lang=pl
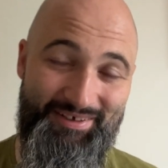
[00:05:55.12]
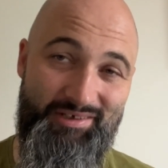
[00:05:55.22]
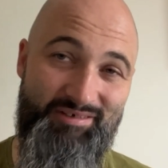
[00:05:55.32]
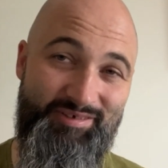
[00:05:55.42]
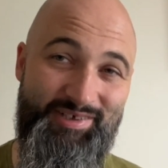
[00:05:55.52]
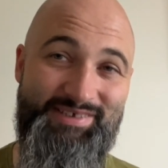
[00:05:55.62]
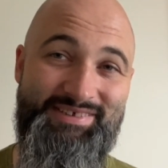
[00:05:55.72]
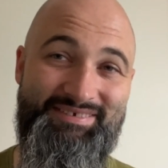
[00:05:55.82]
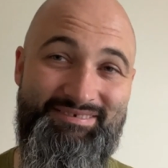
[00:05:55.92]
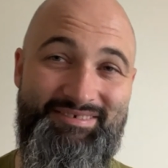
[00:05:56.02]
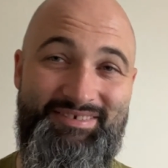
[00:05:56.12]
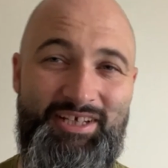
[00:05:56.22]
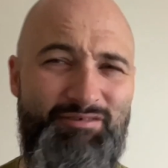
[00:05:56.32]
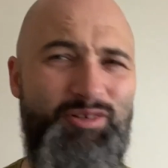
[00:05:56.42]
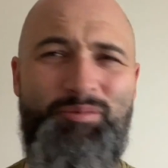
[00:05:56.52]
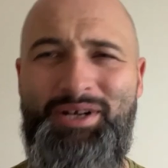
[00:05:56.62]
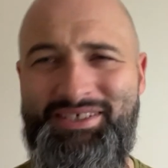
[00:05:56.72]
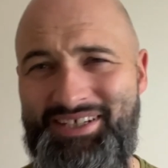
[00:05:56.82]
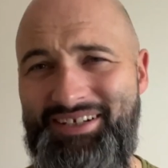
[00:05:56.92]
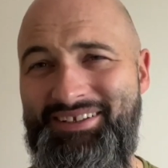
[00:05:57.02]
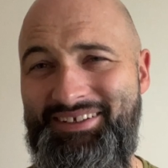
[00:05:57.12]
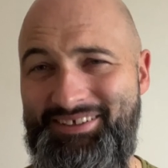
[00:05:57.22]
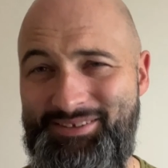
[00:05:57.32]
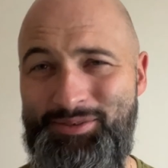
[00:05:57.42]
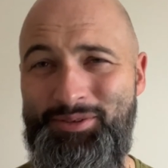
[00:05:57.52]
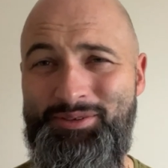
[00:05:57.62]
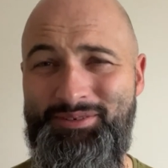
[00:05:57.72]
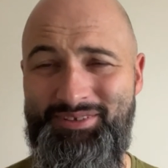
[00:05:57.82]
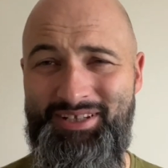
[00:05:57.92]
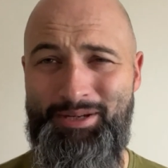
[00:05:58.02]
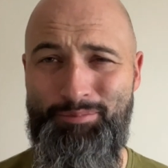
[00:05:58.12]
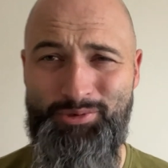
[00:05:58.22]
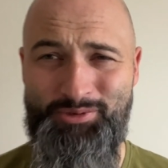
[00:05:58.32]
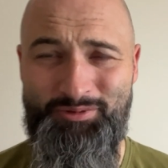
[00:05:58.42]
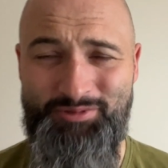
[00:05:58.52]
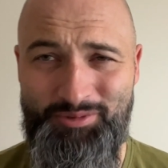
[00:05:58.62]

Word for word: Więc niewyobrażalne jest to dla apostołów,